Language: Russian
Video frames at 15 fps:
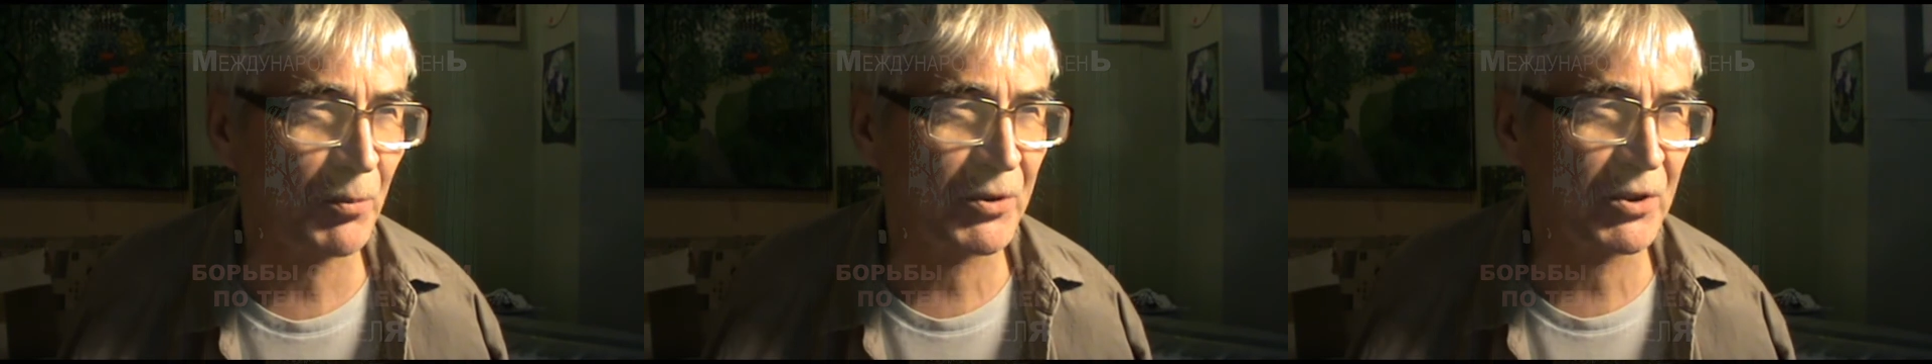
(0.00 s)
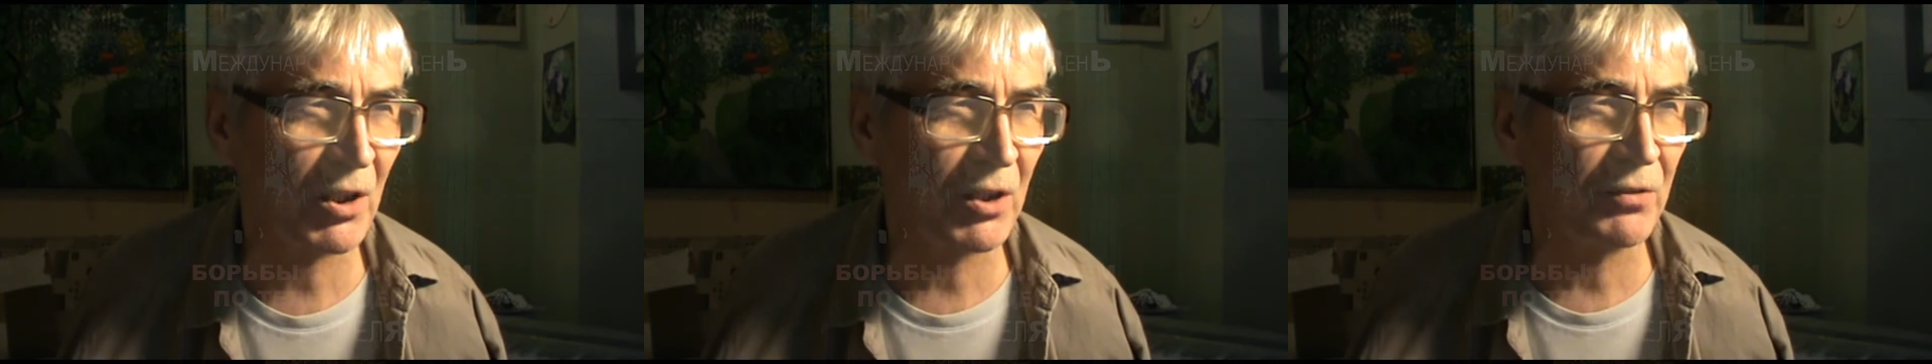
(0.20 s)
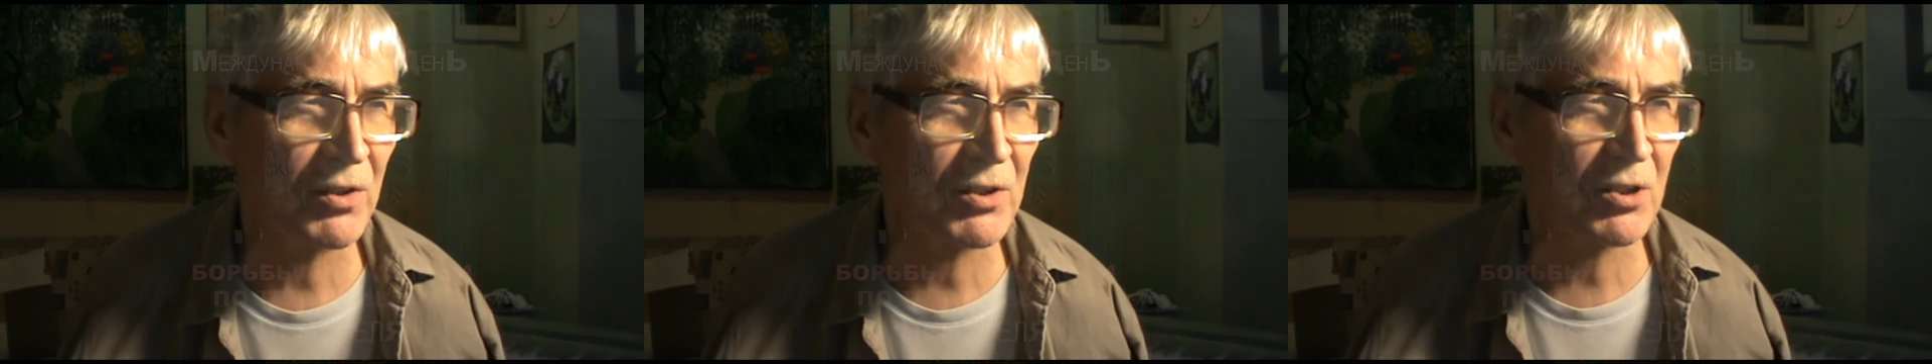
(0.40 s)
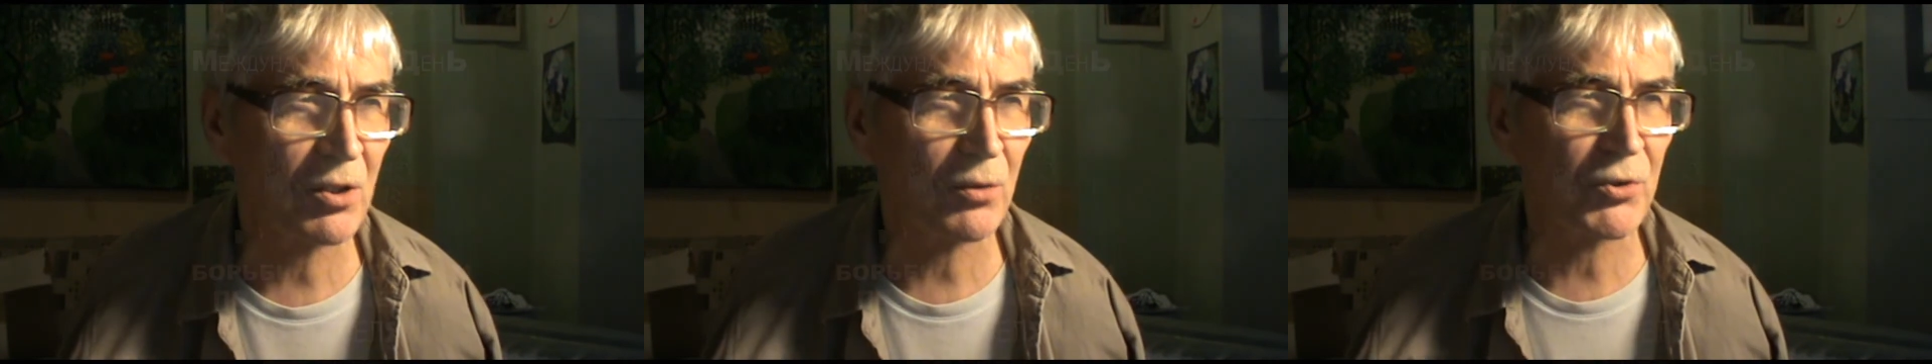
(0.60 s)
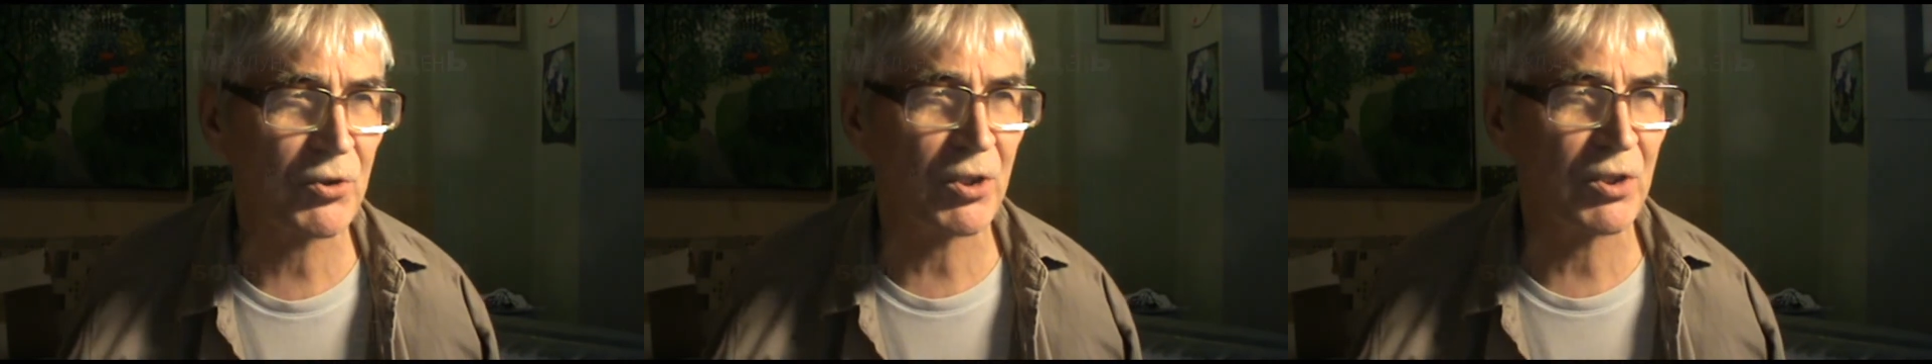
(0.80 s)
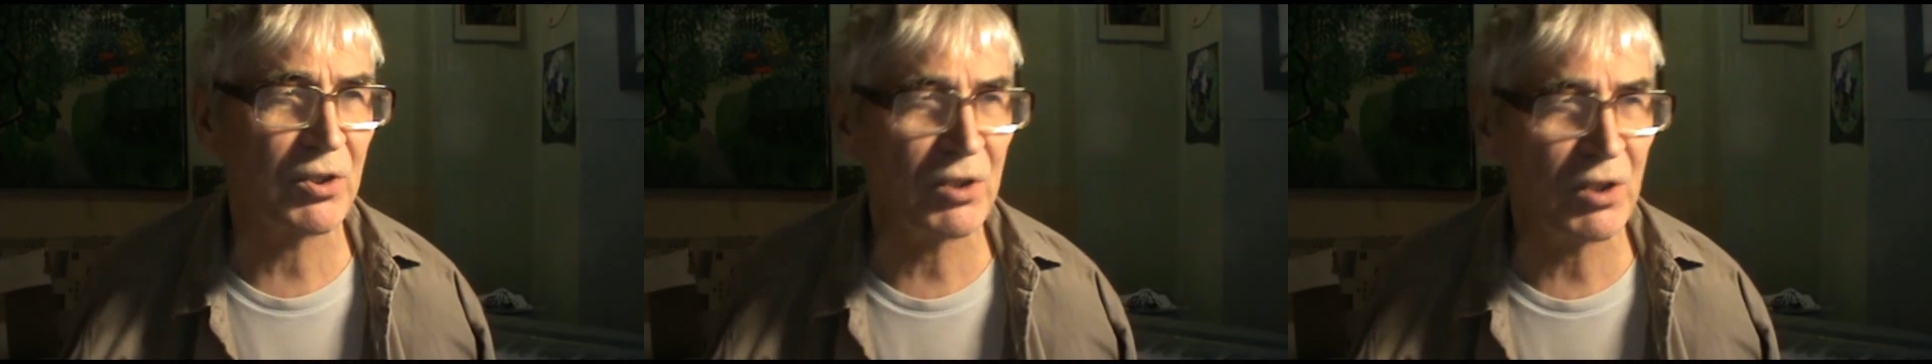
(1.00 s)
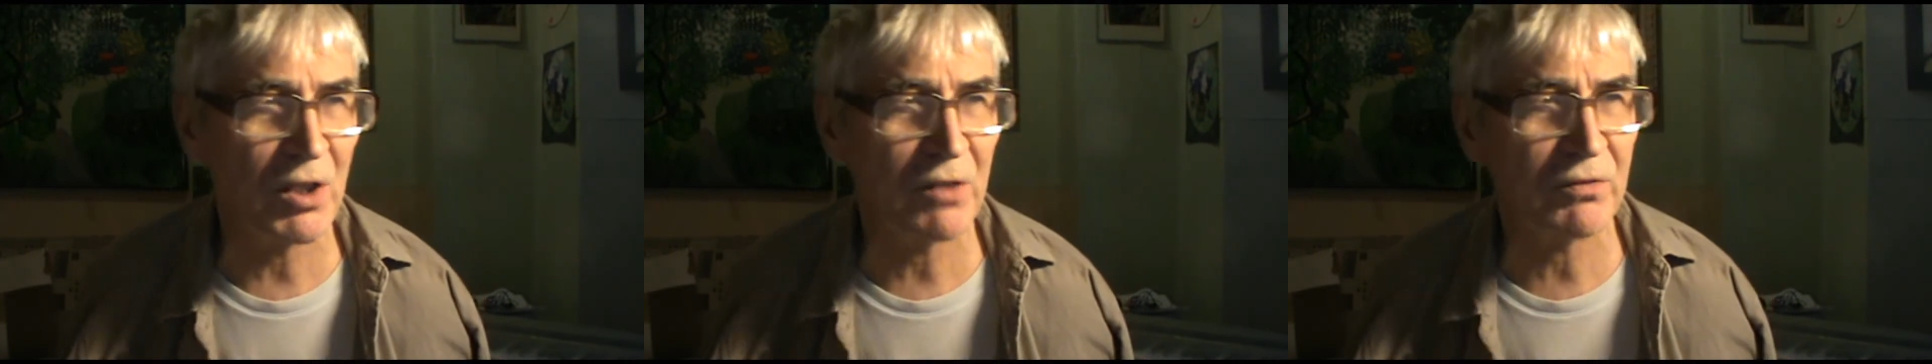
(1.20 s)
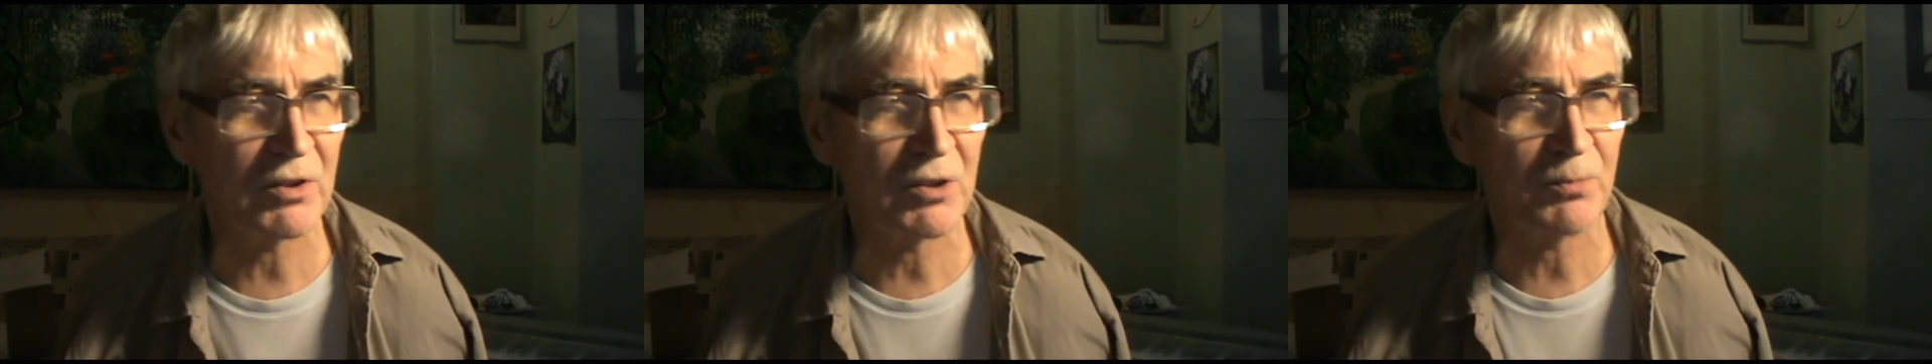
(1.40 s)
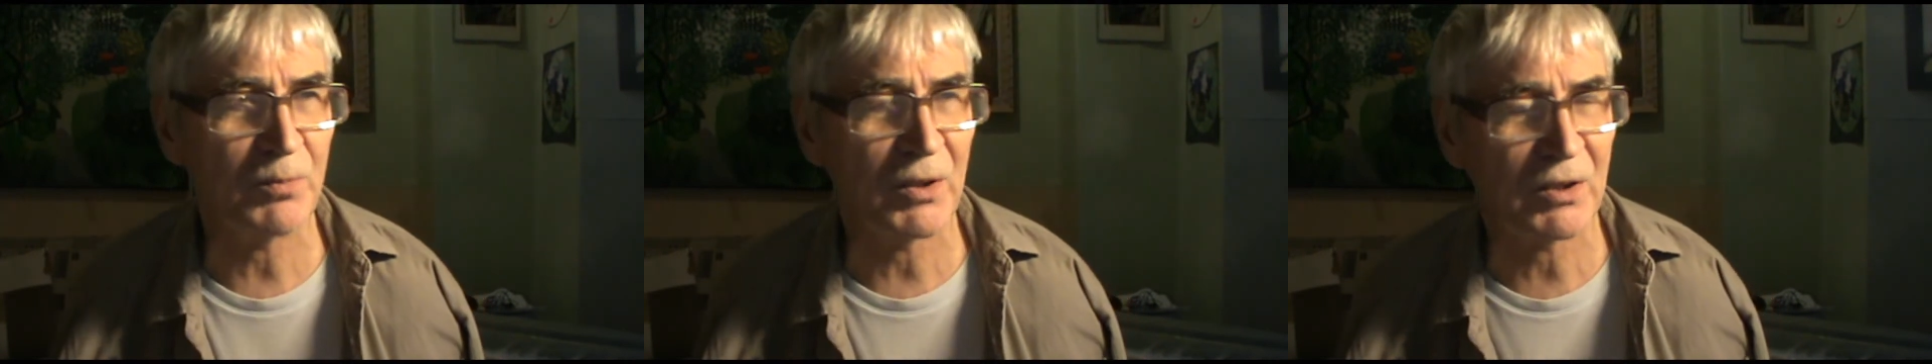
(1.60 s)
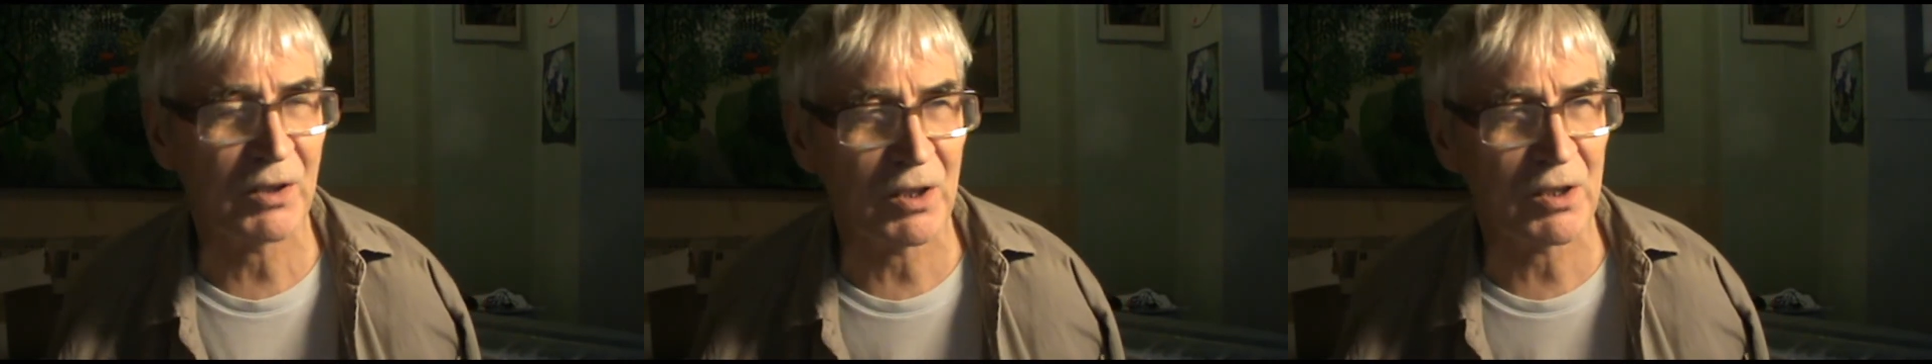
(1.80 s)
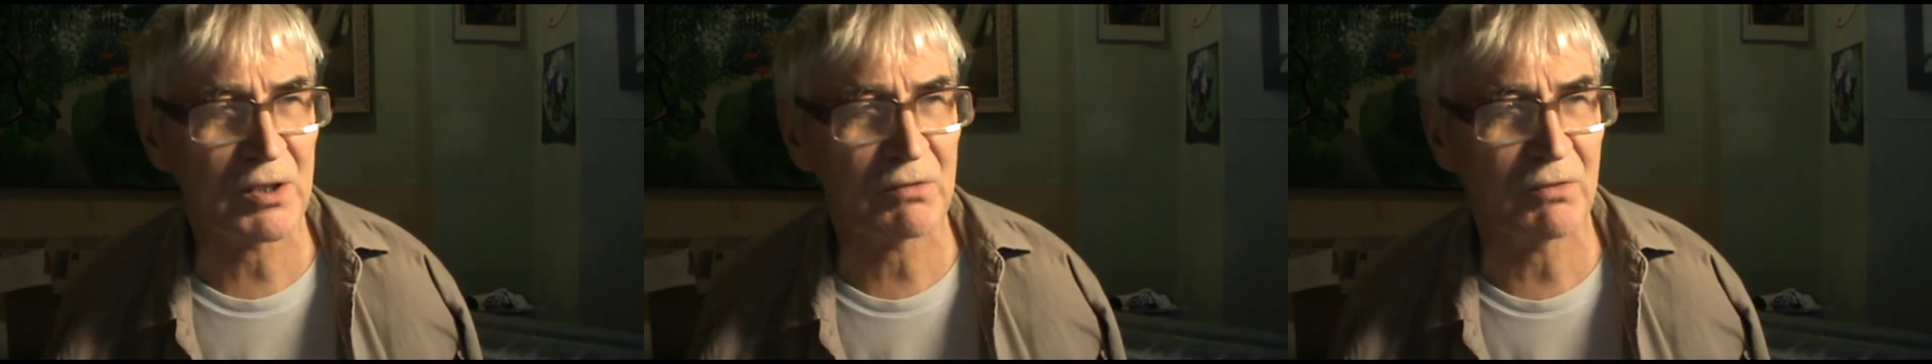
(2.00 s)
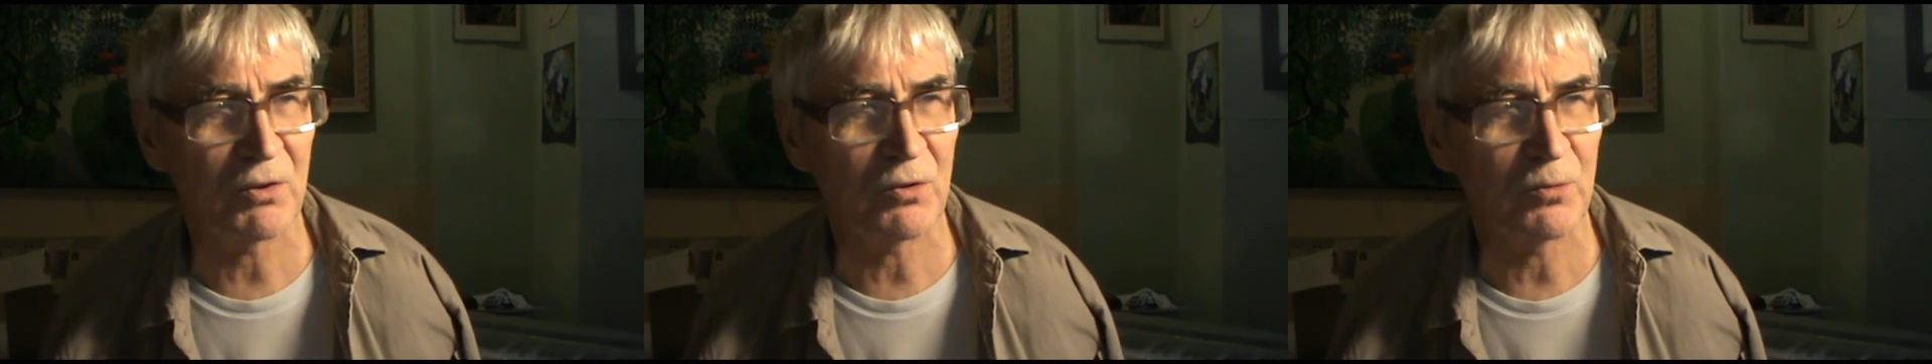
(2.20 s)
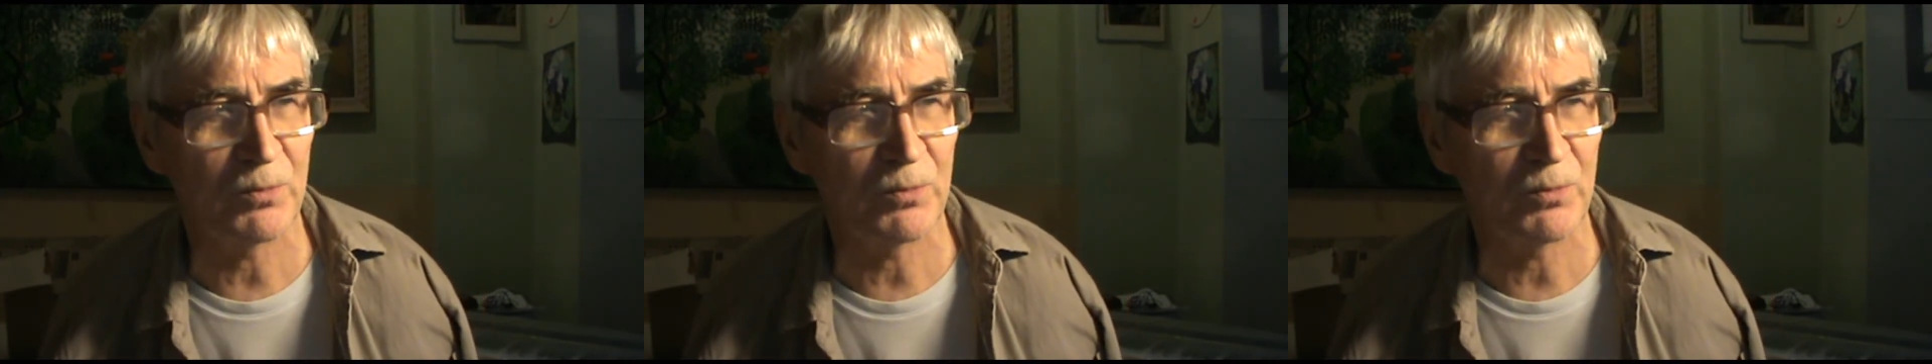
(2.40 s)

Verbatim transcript: по телевизору ежедневно показывали